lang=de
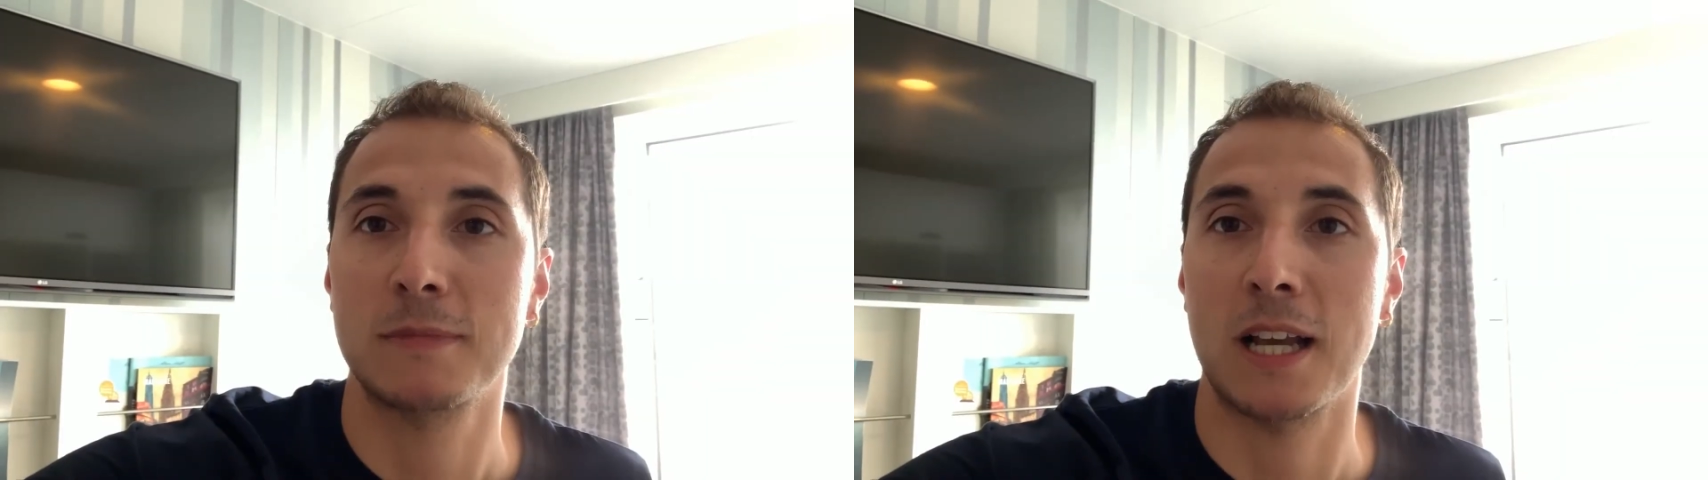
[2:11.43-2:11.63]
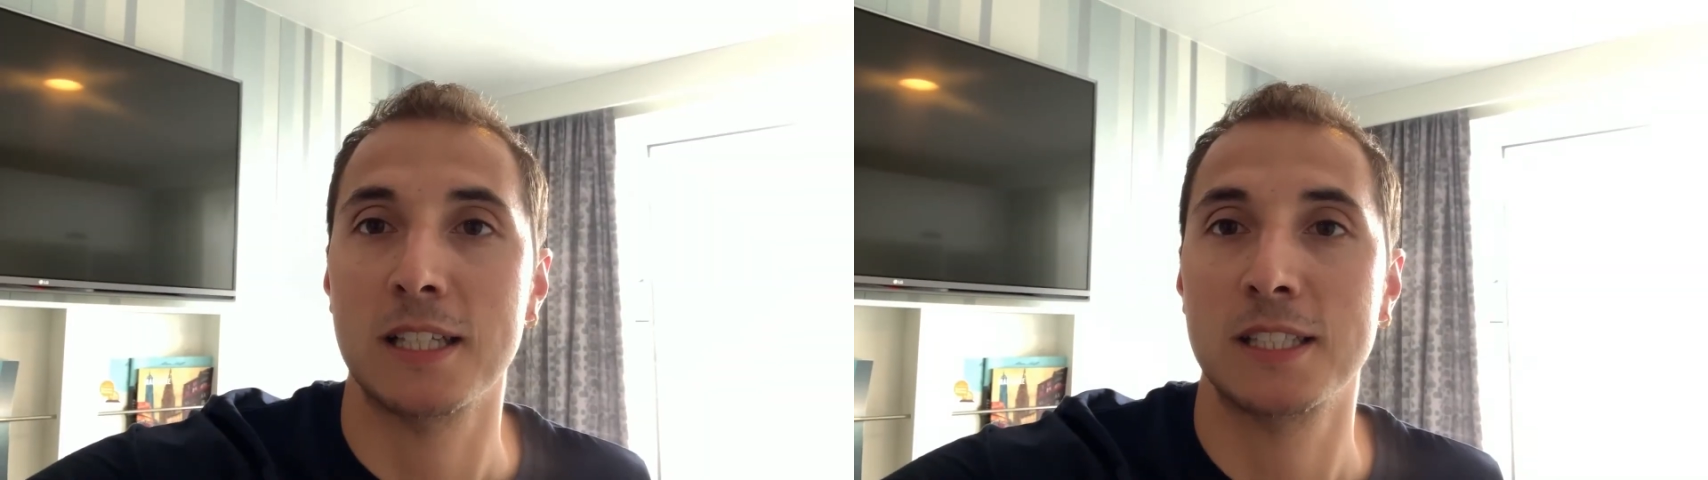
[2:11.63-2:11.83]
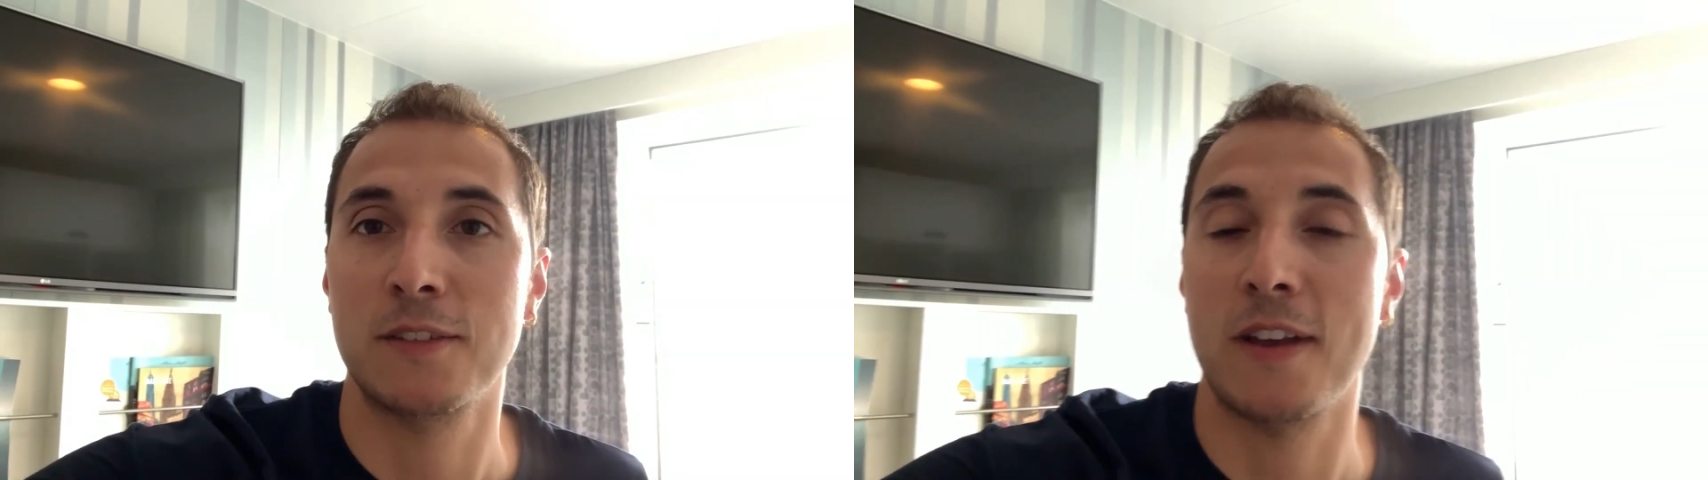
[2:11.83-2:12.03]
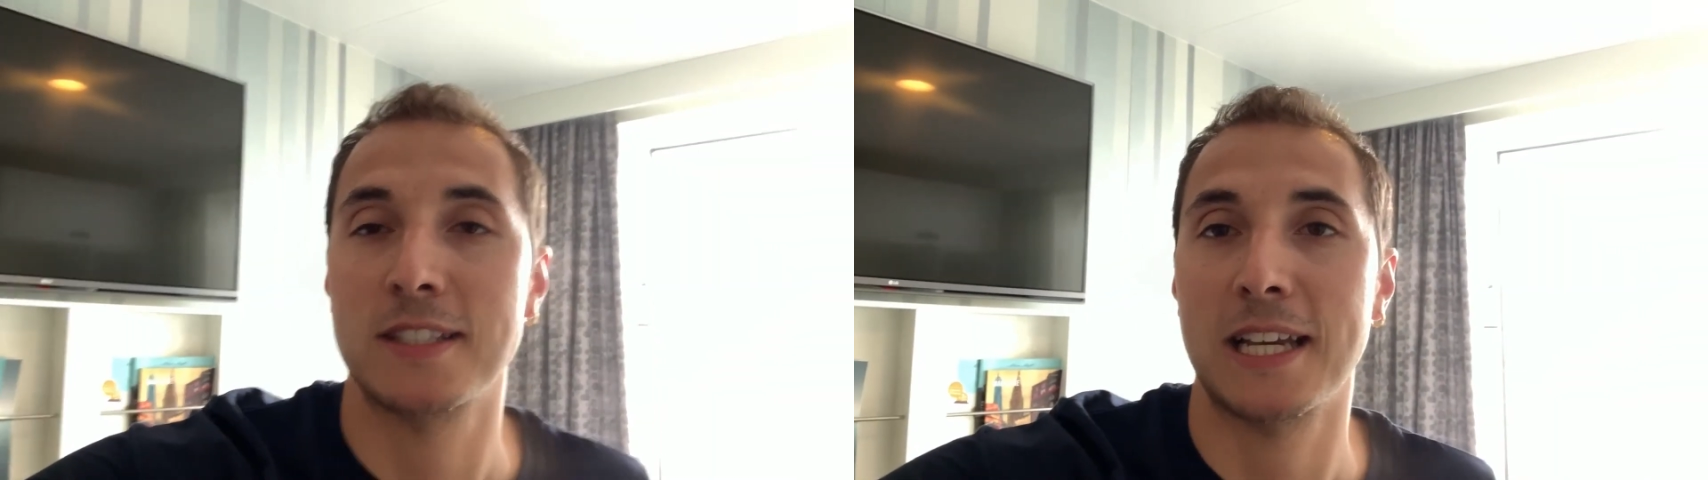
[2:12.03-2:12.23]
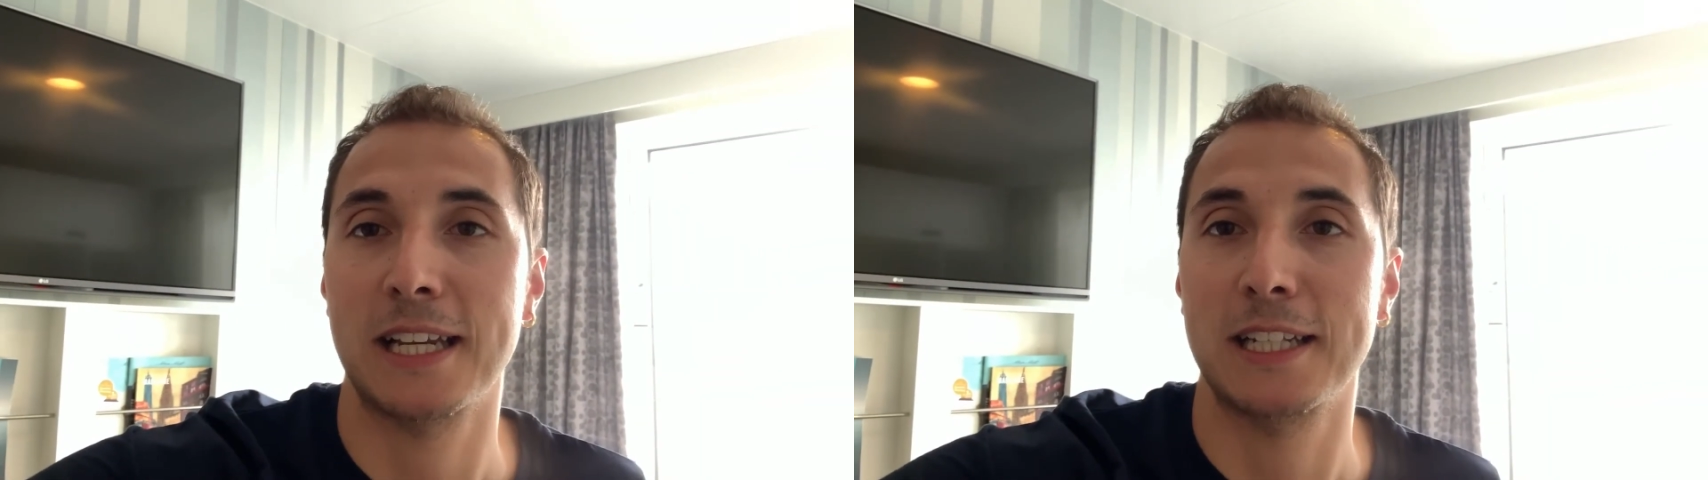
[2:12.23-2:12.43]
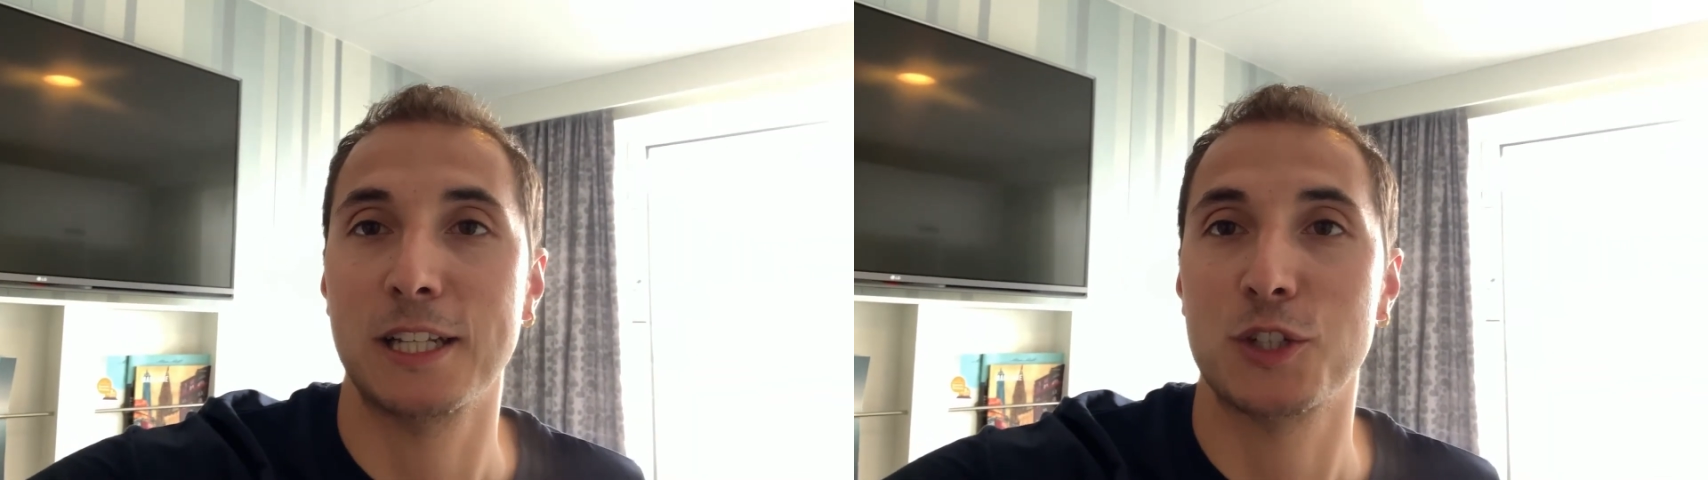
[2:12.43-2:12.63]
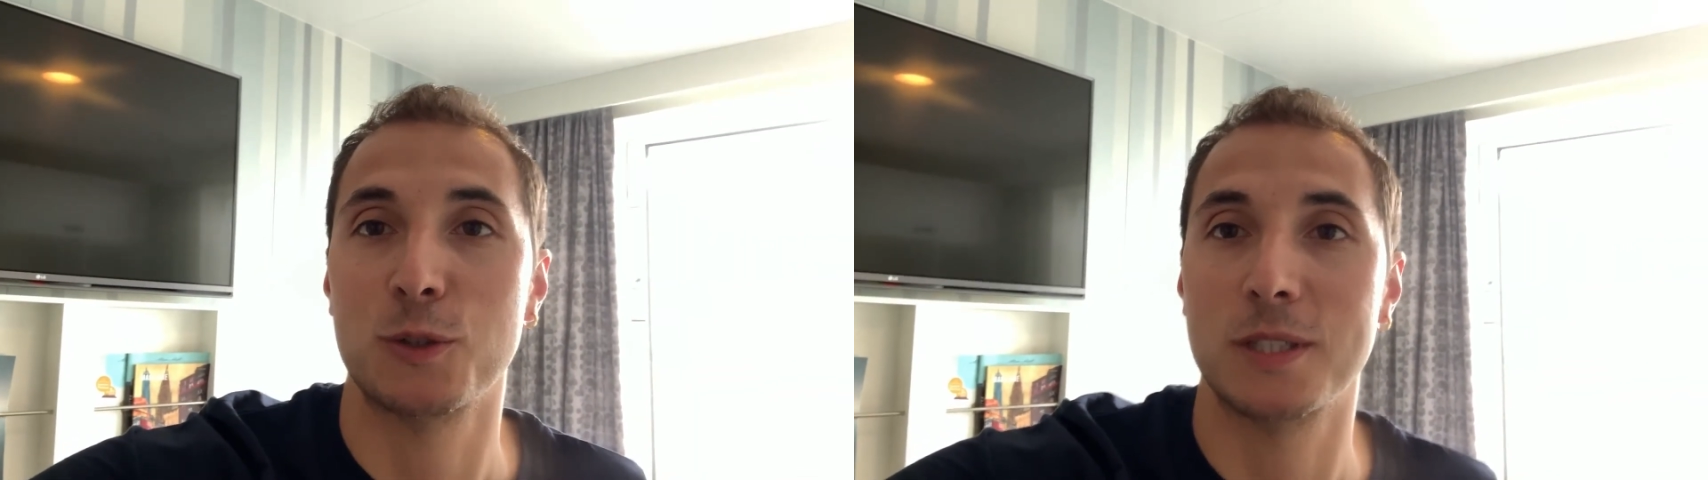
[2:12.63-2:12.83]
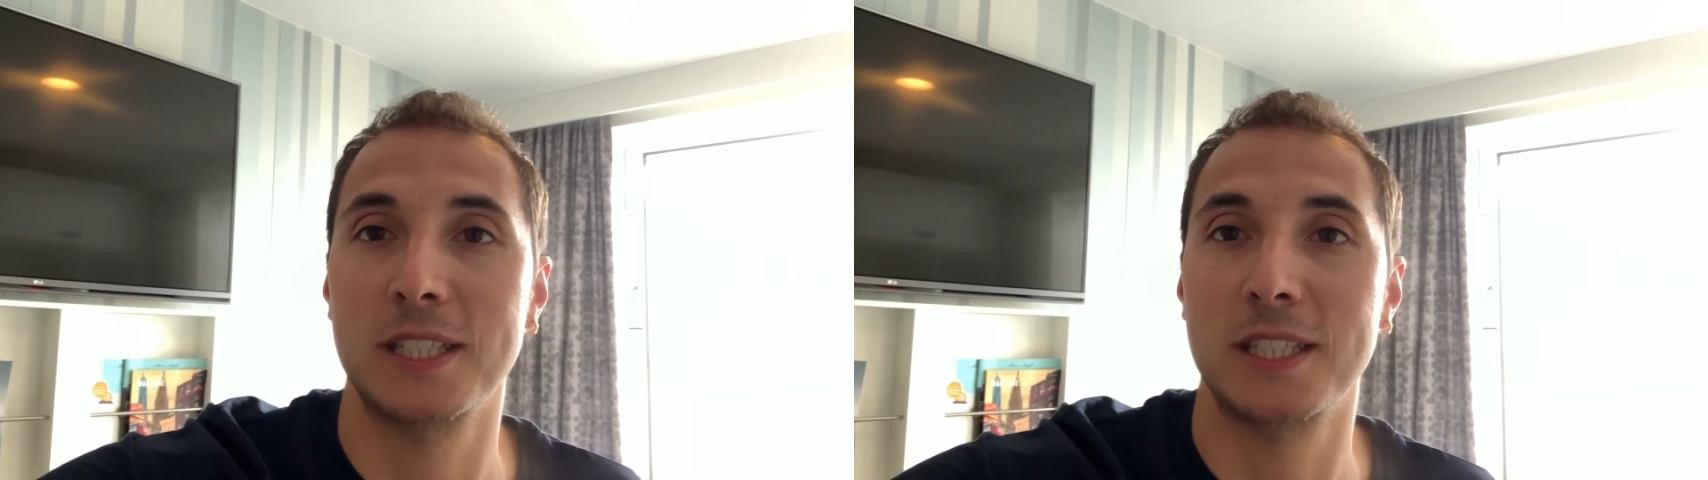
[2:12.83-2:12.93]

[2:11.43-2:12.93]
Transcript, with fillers: Das wäre es eigentlich schon